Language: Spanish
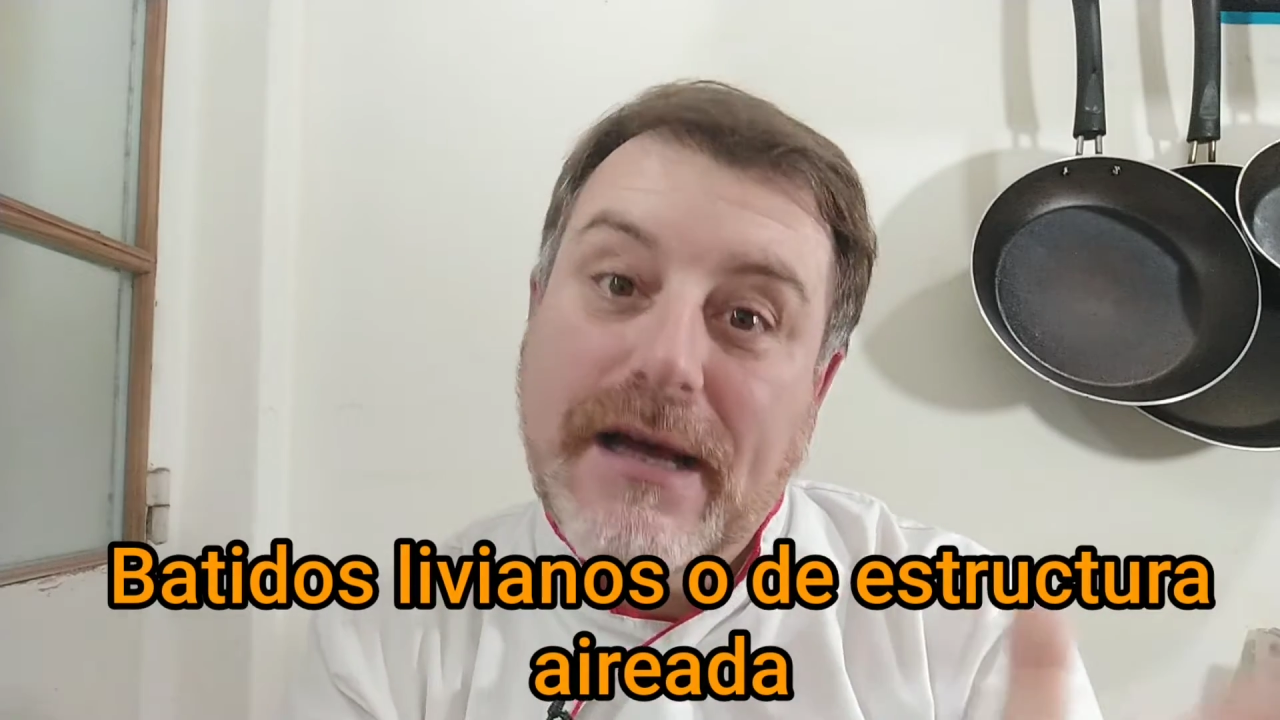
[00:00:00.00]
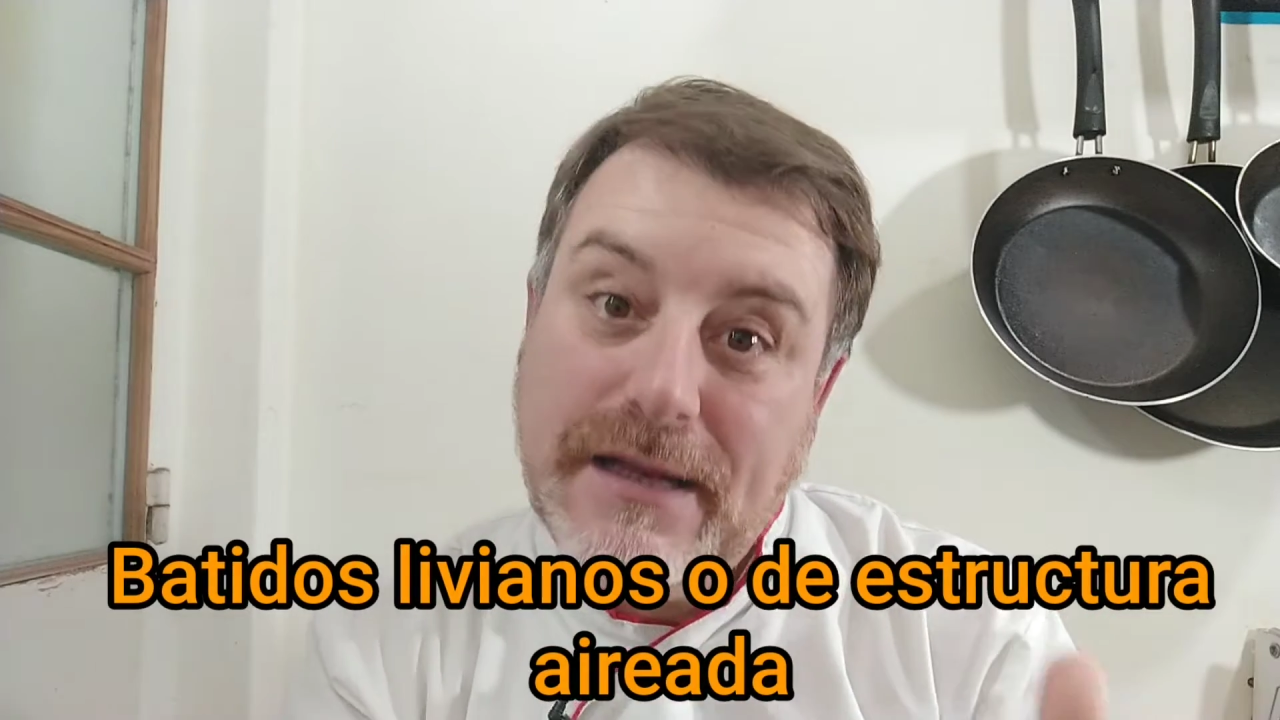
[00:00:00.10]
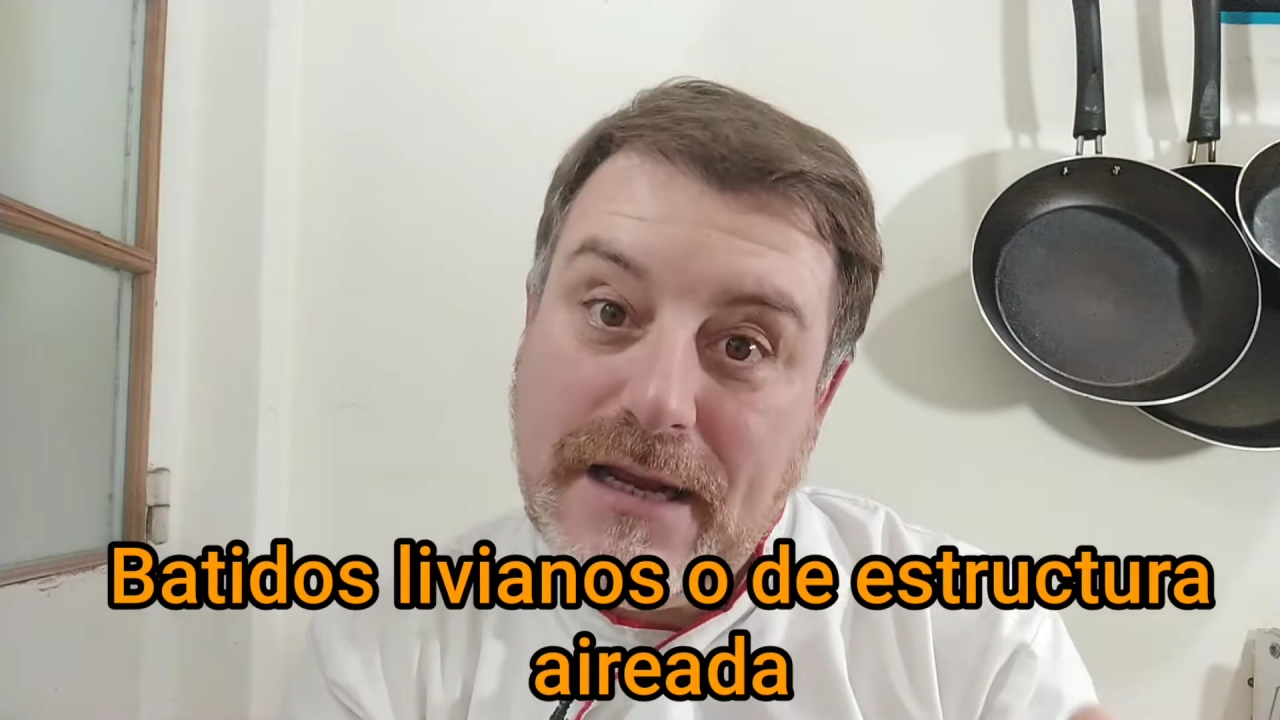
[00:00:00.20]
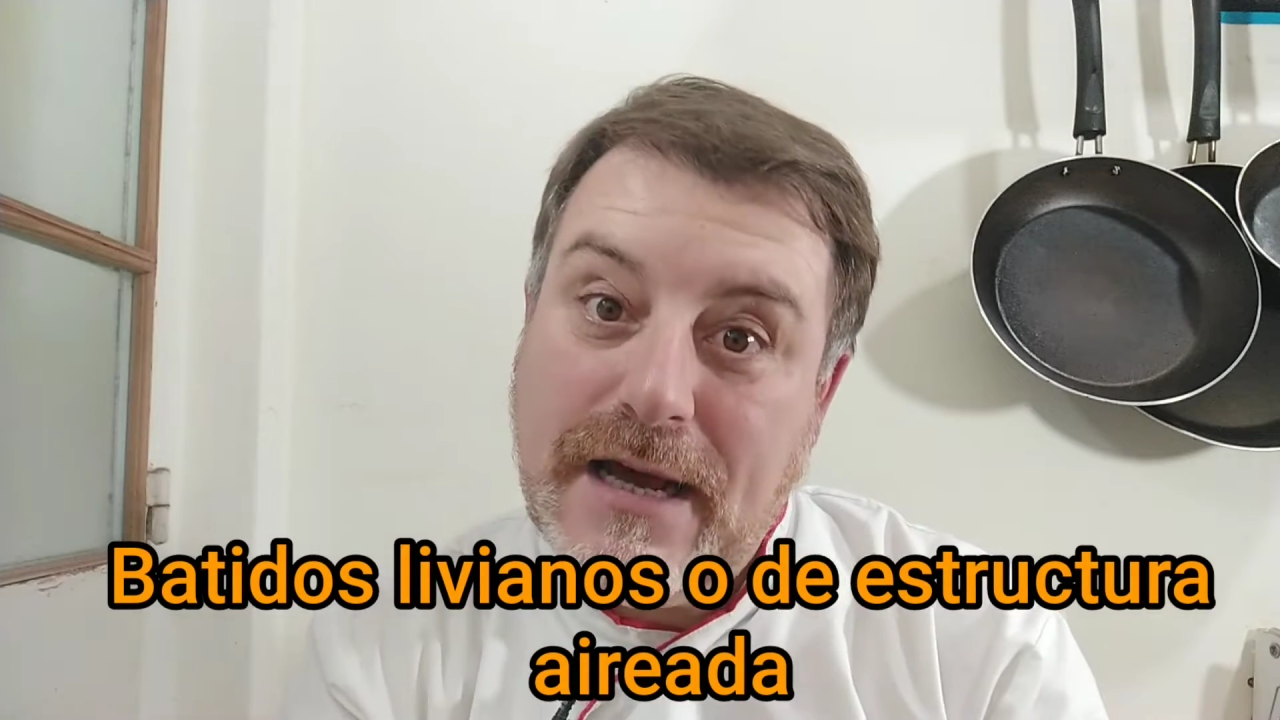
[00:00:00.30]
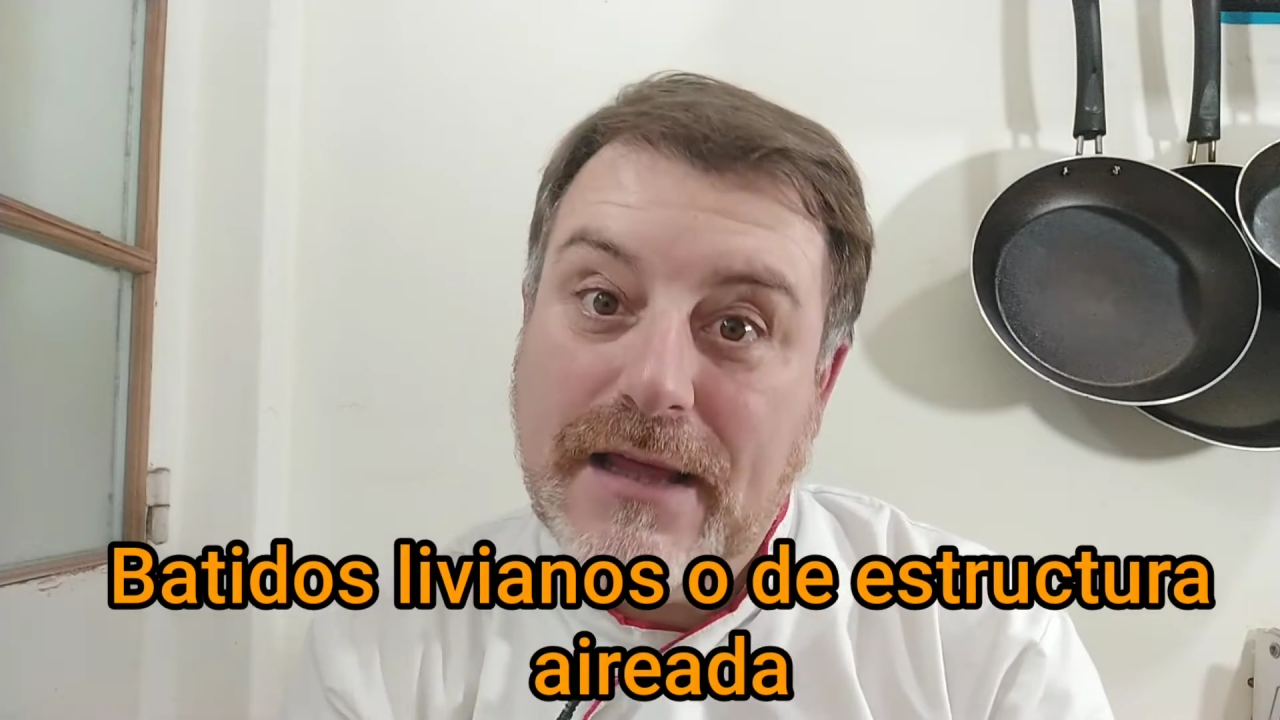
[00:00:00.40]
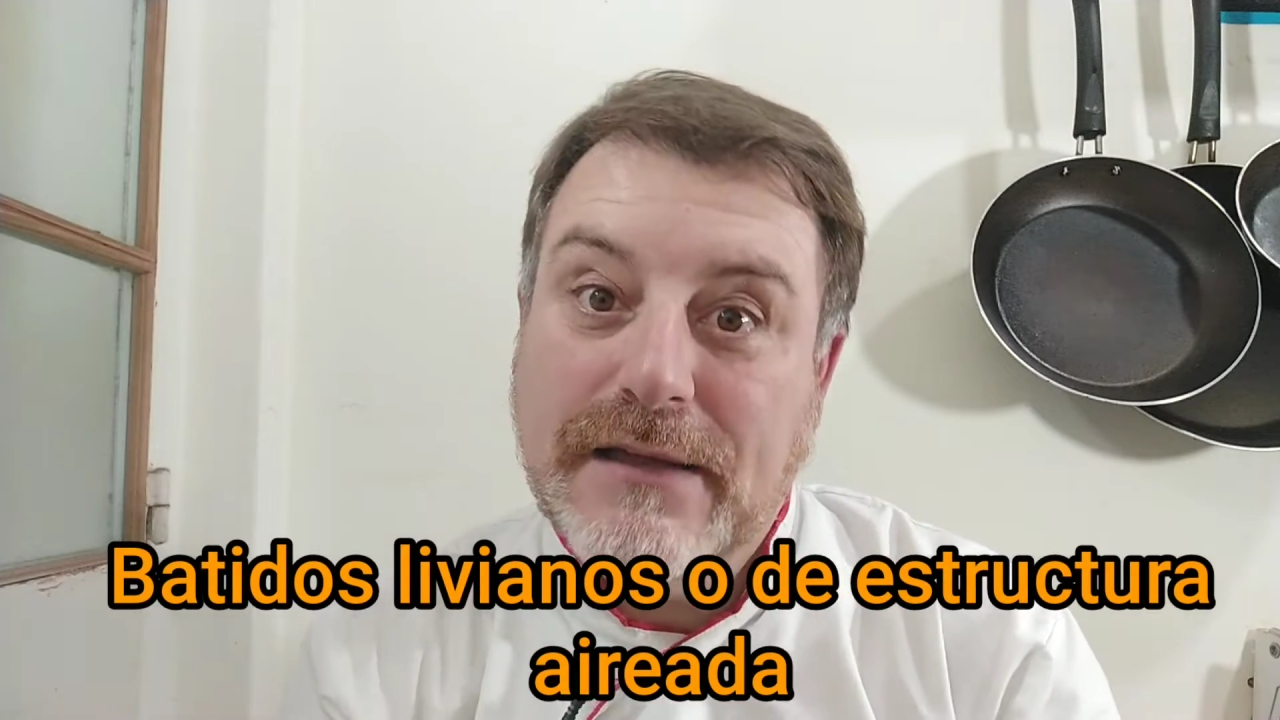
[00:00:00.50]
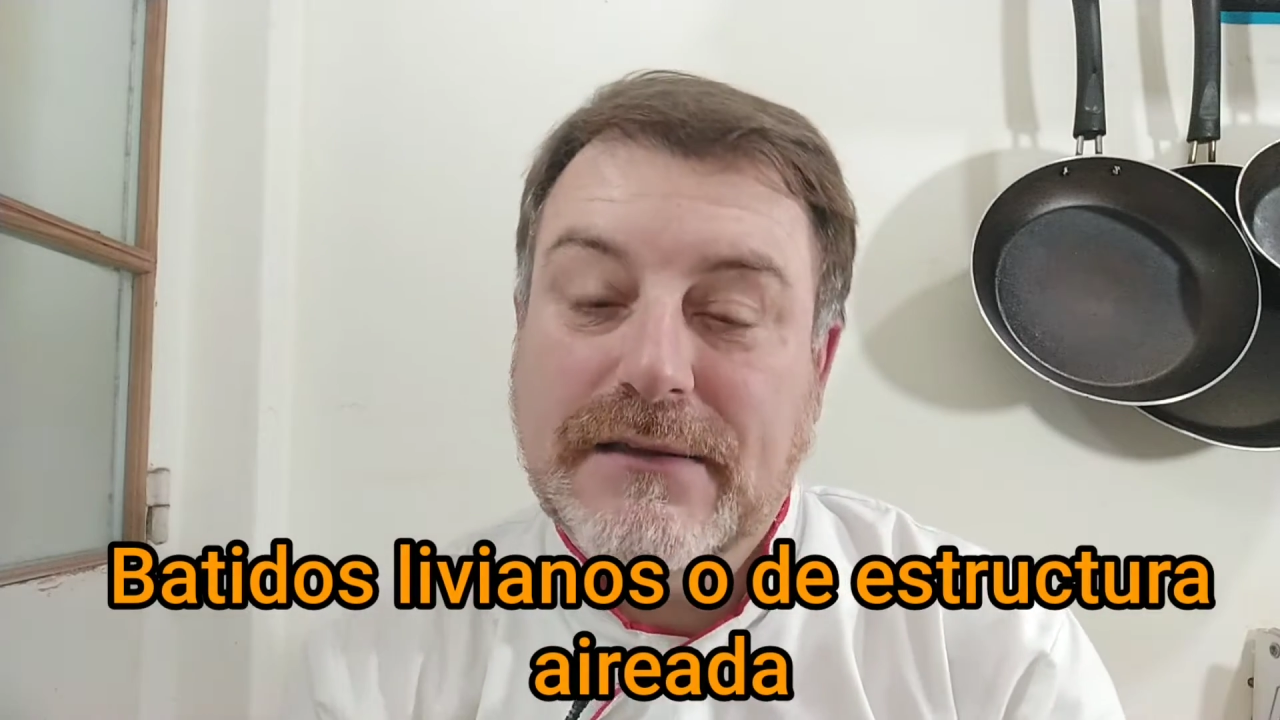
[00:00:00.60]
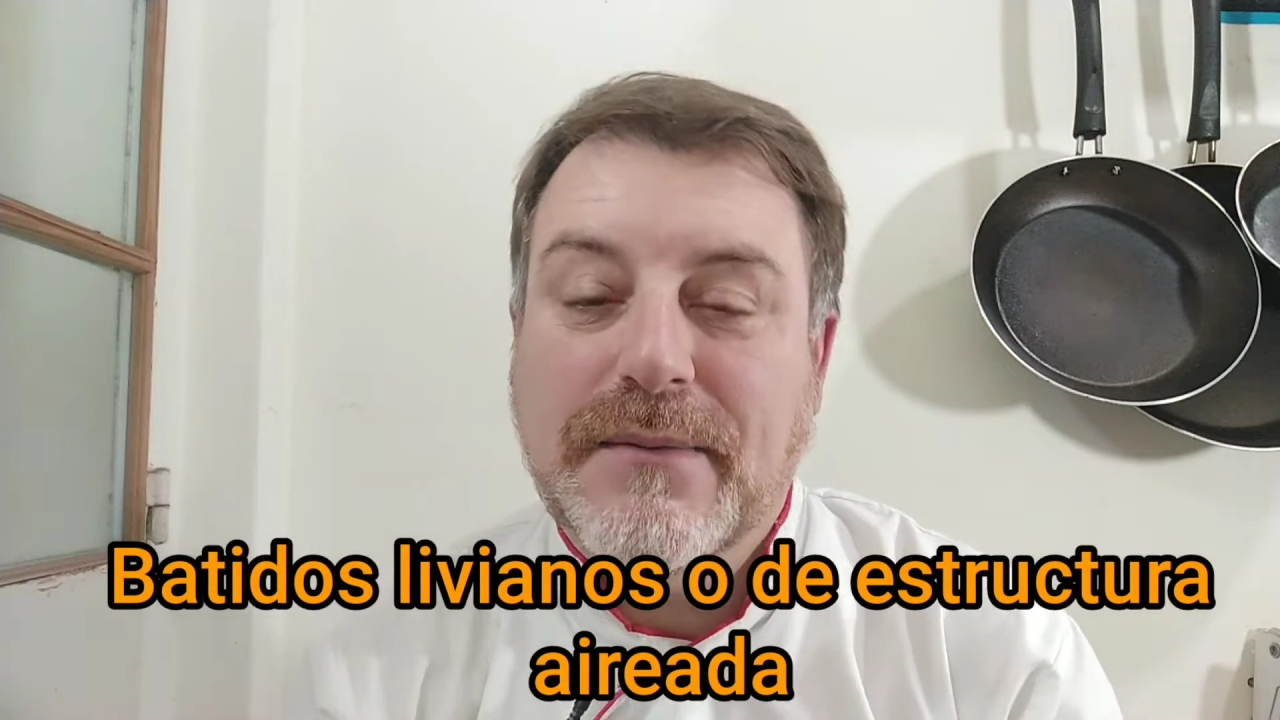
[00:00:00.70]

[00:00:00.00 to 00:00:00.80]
aireada